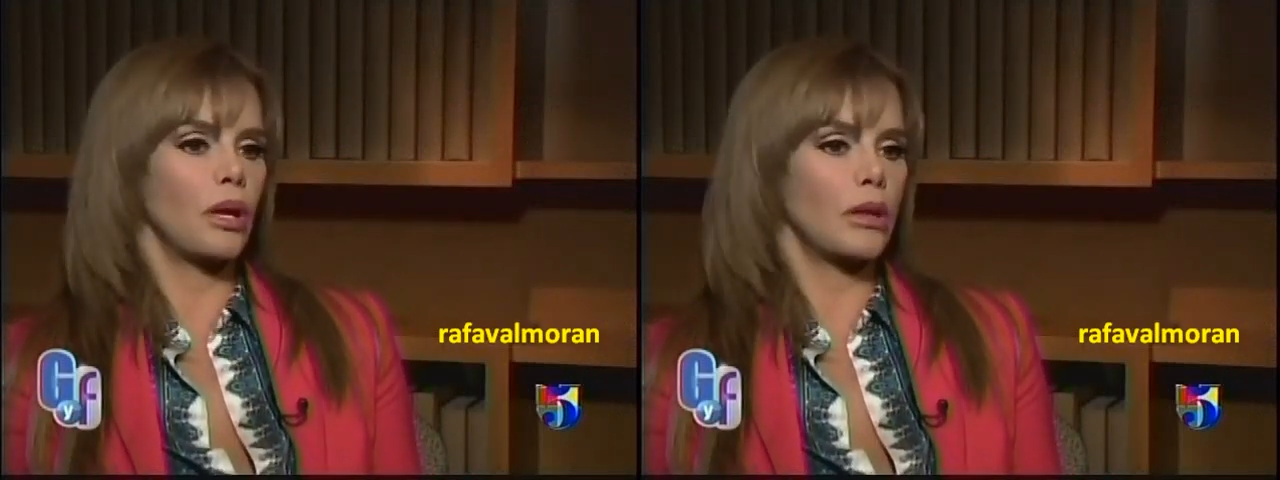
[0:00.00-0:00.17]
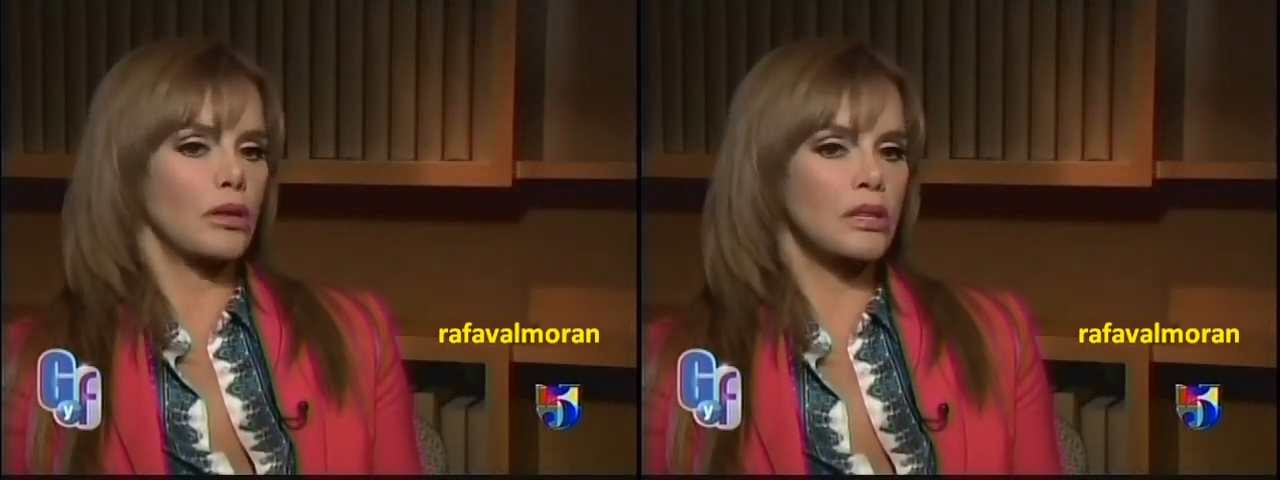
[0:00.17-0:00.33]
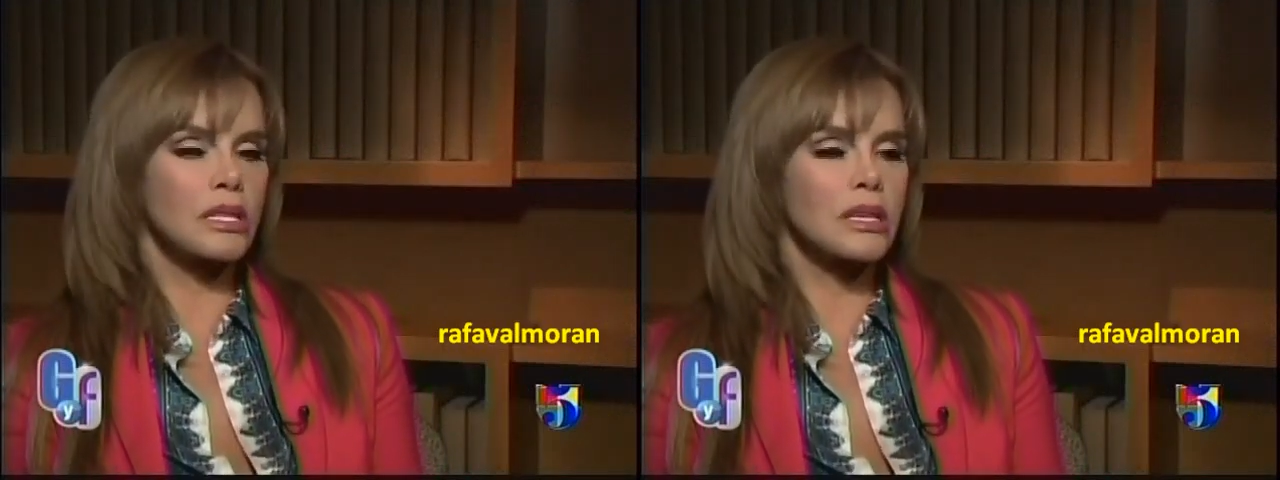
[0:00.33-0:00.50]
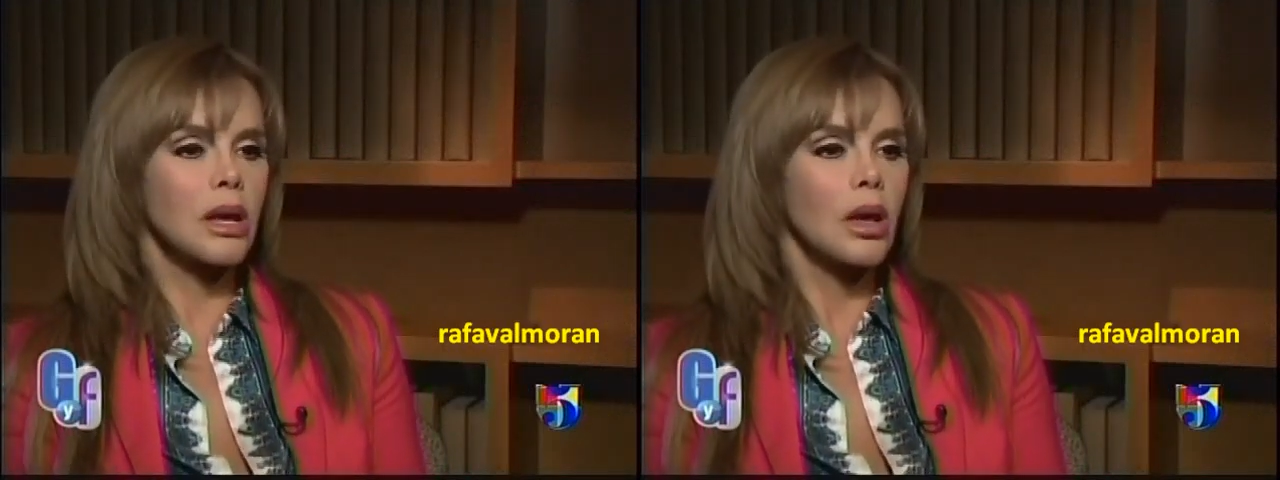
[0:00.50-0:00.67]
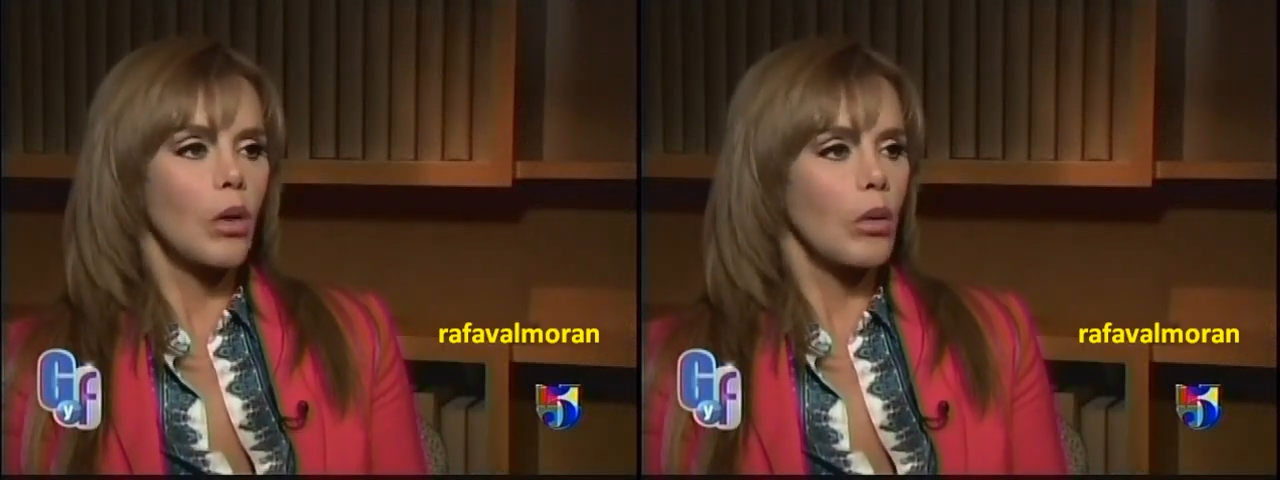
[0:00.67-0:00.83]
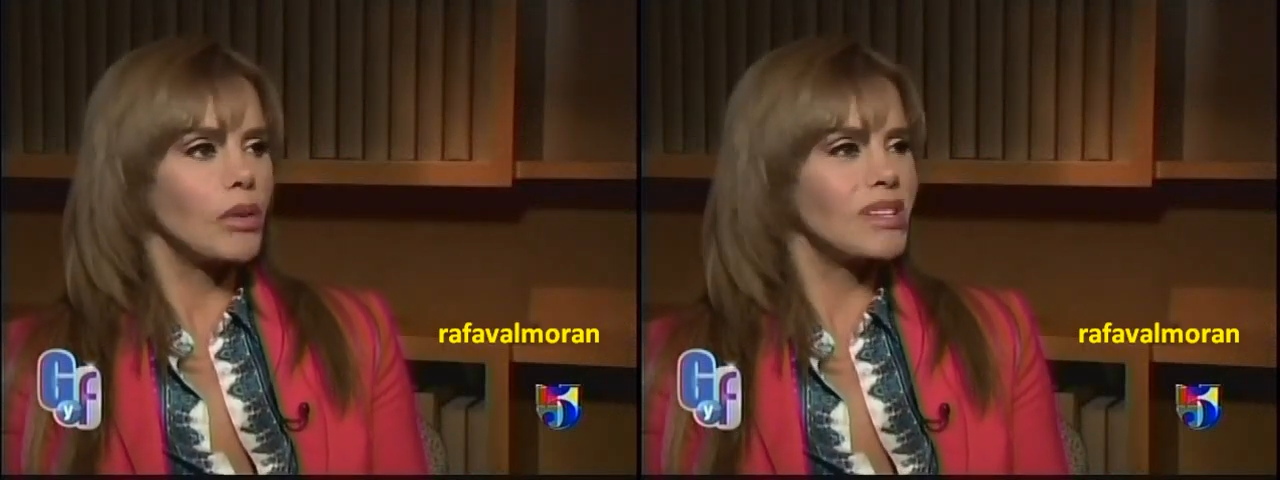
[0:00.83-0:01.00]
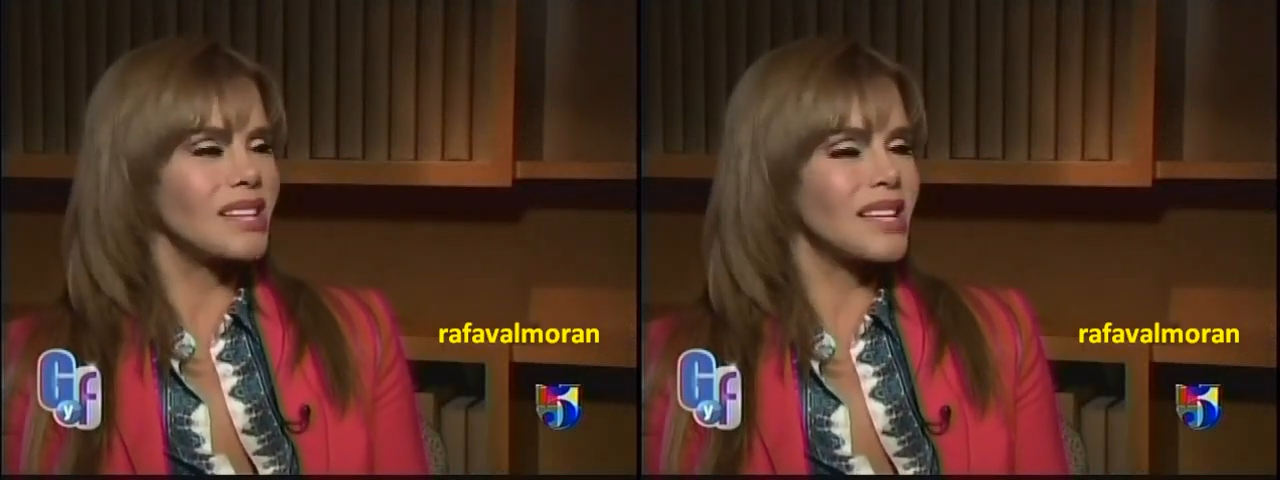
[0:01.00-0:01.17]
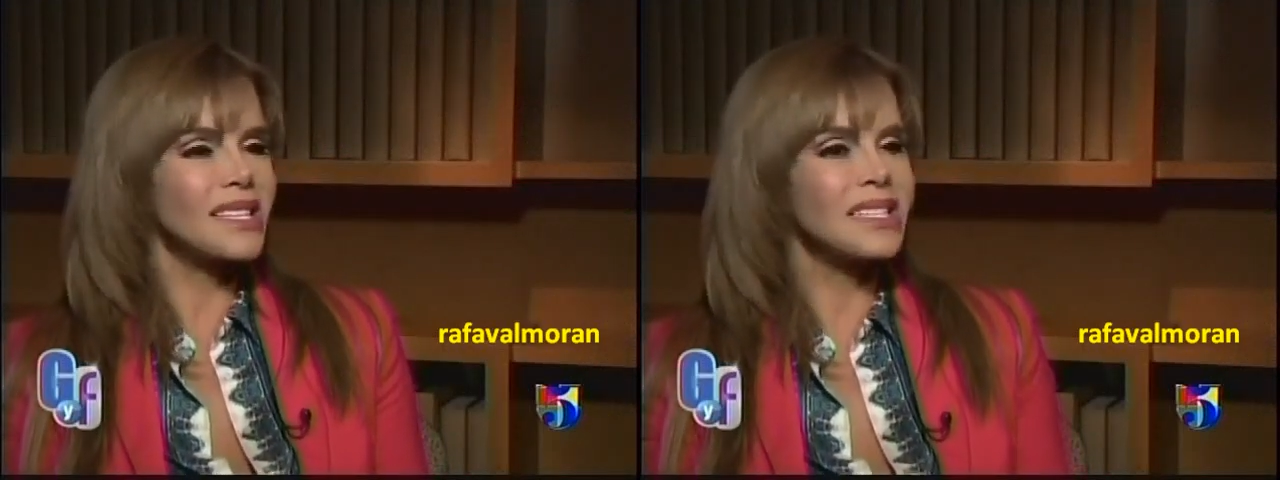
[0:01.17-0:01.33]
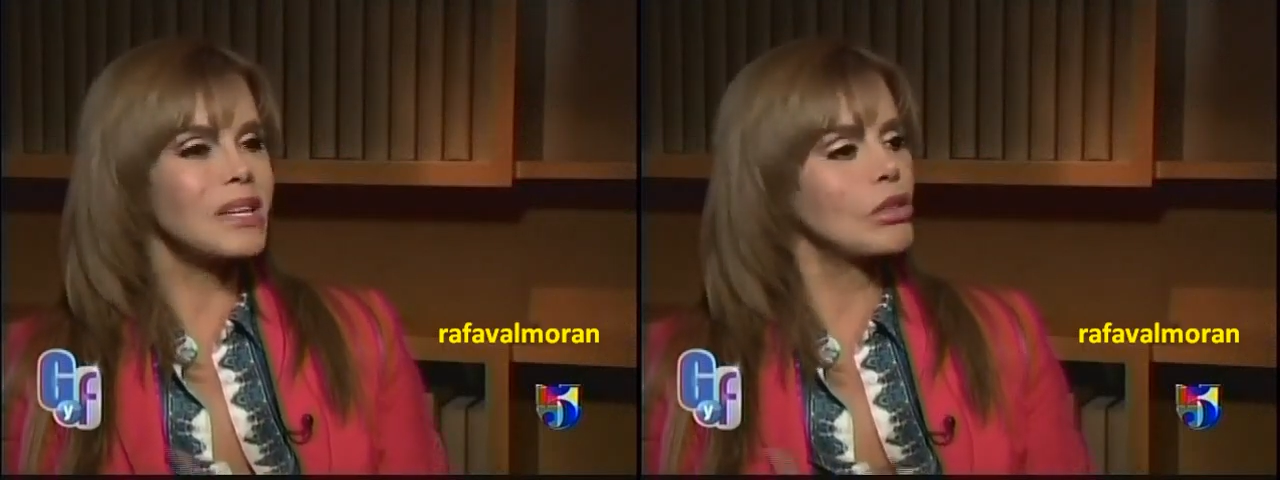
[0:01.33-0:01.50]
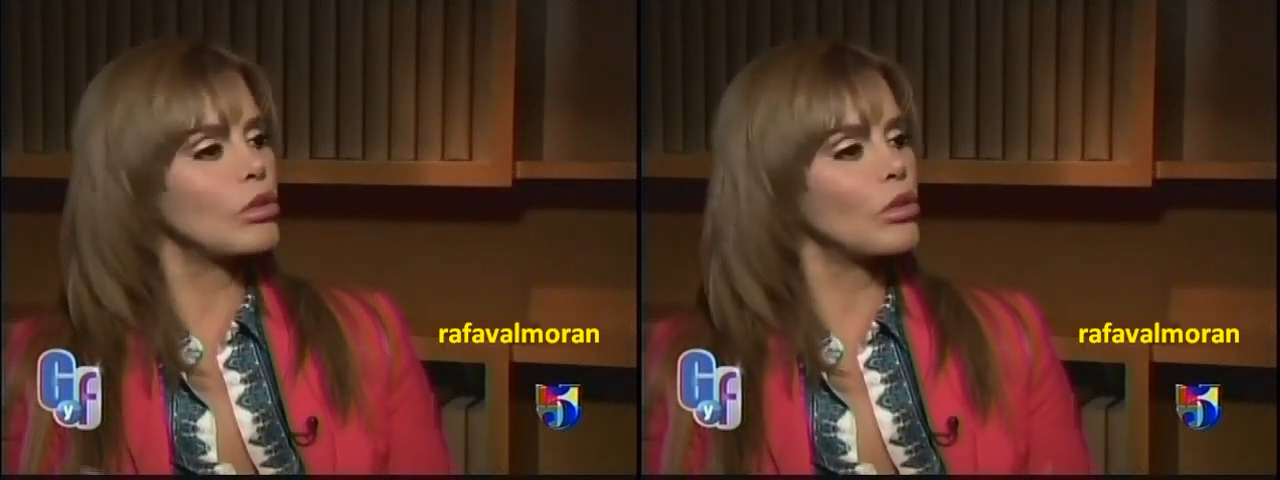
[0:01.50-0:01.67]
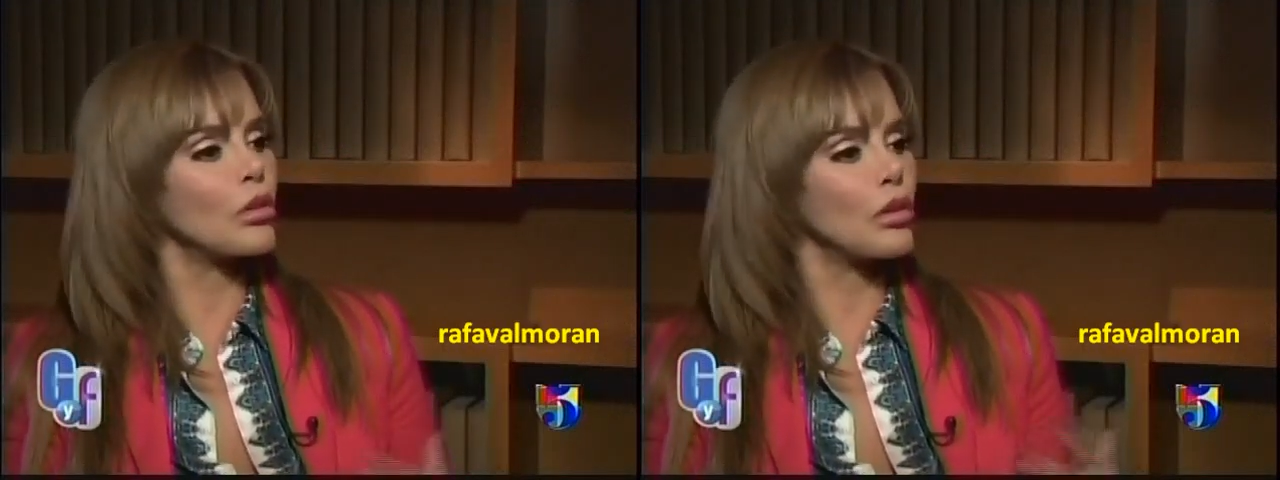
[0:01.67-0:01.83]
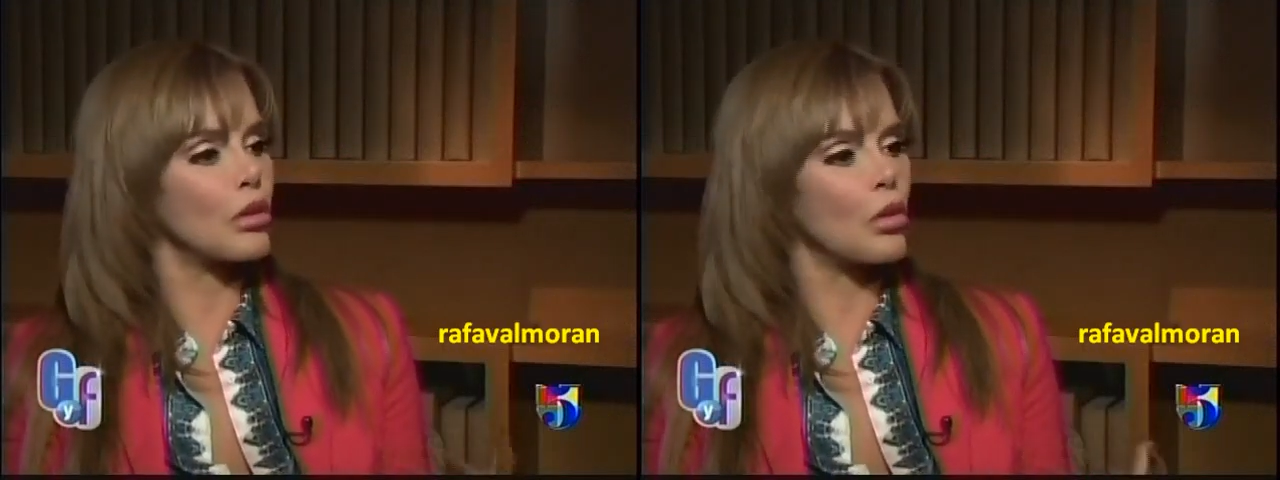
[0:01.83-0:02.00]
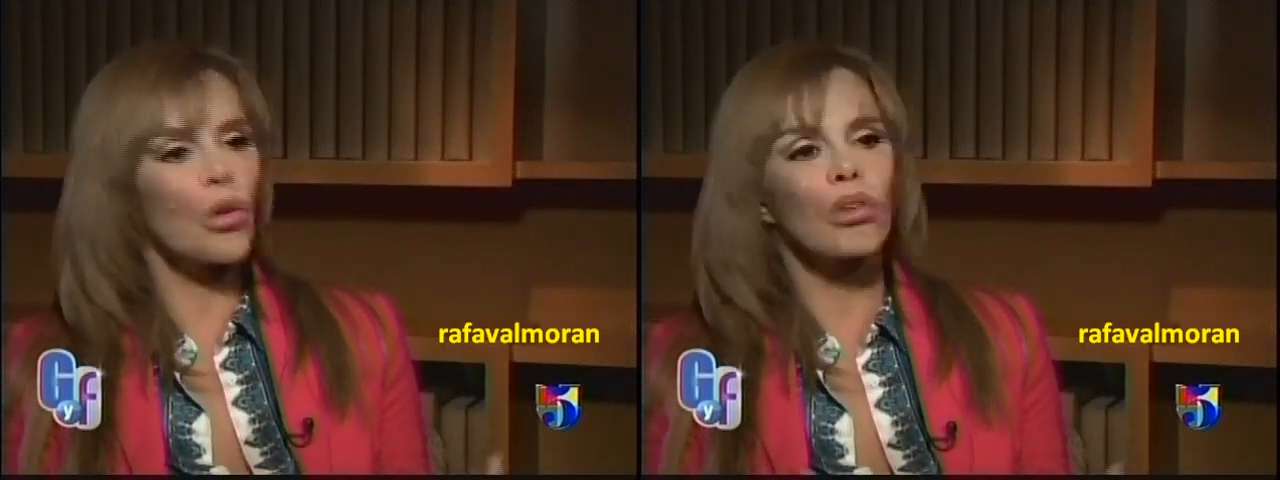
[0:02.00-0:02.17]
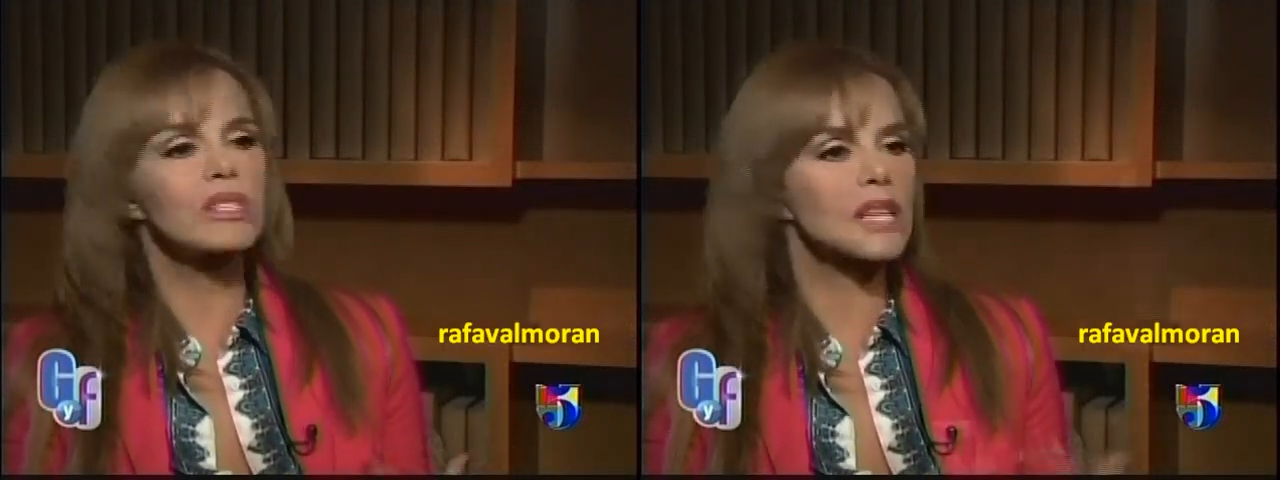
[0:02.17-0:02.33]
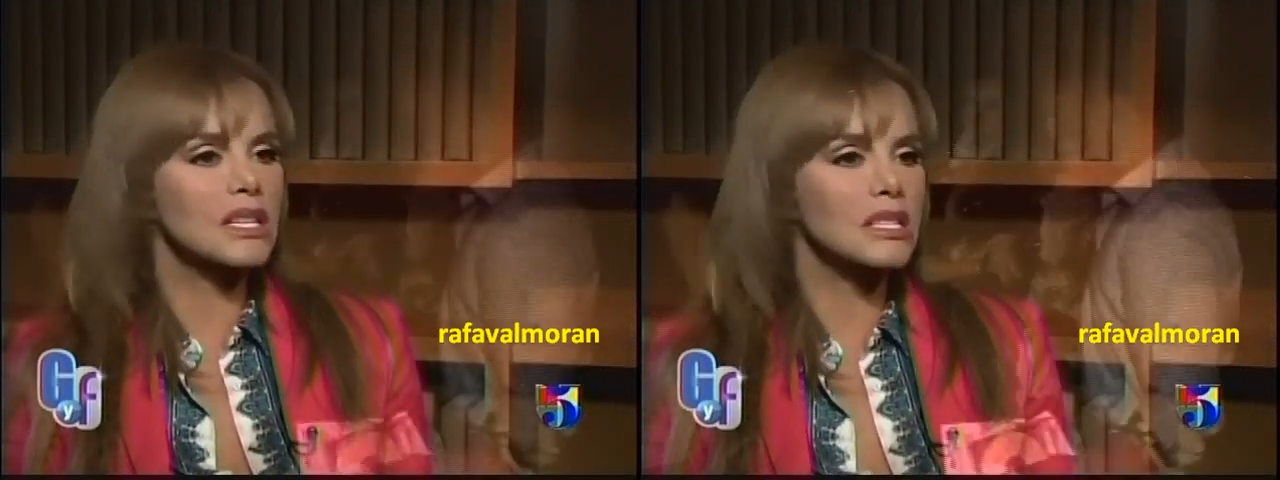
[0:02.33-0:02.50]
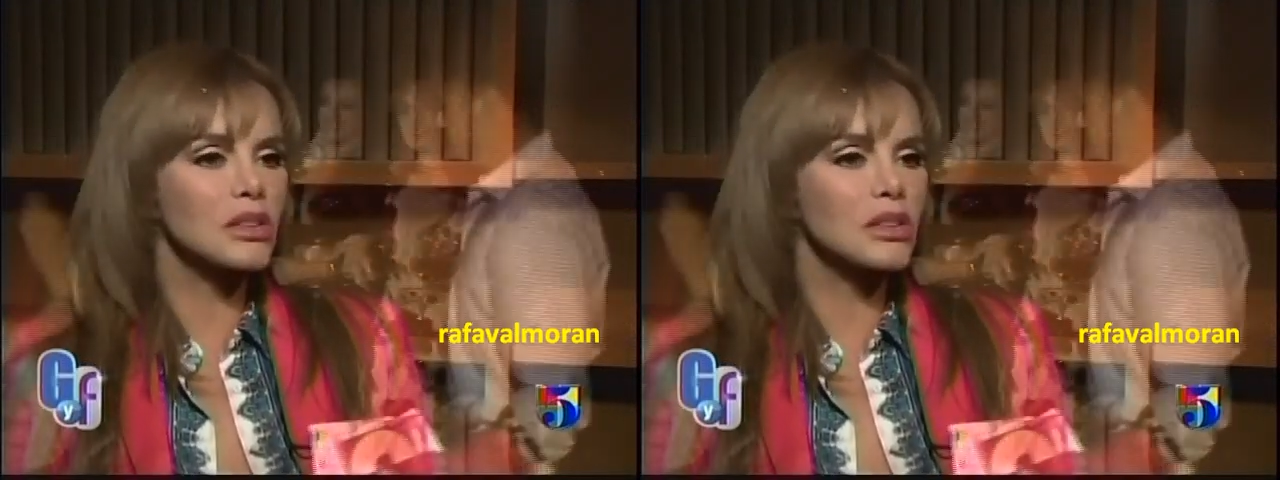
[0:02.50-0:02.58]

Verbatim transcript: Entonces, cuando estás diciendo cosas,